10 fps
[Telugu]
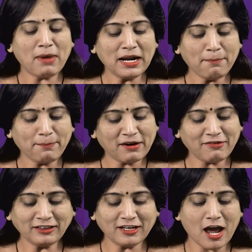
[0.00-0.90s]
మన
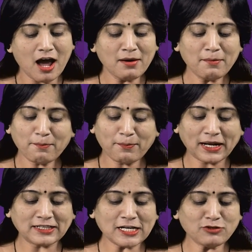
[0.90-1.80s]
ప్రవర్తన
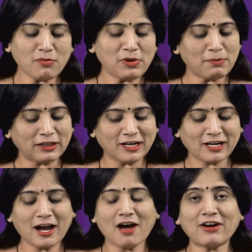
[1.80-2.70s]
ప్రజాస్వామ్యబద్ధం
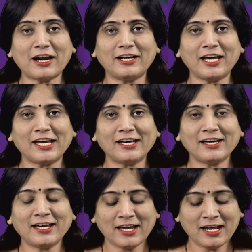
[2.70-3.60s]
కావాలంటే
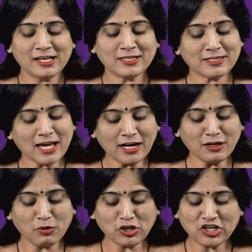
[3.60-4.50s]

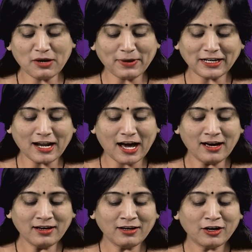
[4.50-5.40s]
సాటి మనుషుల పట్ల
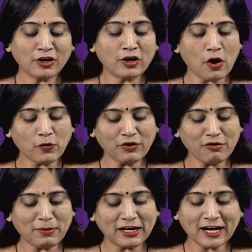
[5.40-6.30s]
గౌరవ
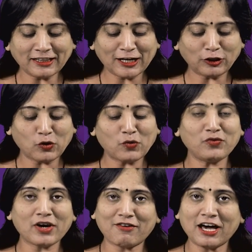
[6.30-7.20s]
మర్యాదలతో
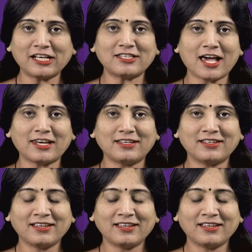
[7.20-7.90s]
వ్యవహరించాలి